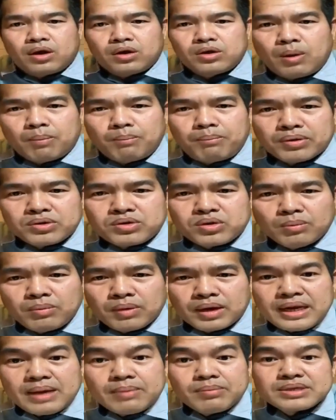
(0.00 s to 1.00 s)
nhôm bổ chung
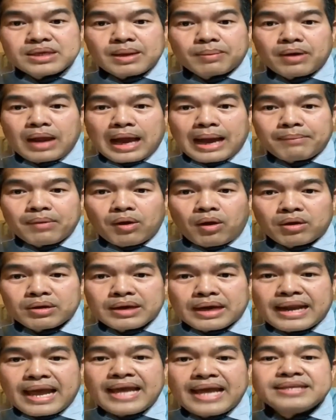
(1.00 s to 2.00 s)
khi mà sập đàm đòn
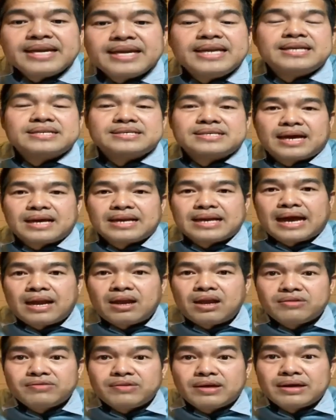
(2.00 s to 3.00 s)
để ná dưới này sạc đà
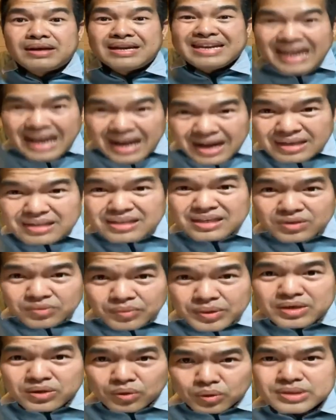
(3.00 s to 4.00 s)
lớp nắng chiều
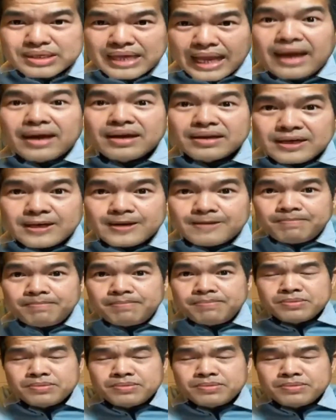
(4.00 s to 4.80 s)
vất chiều sáng rồi chăng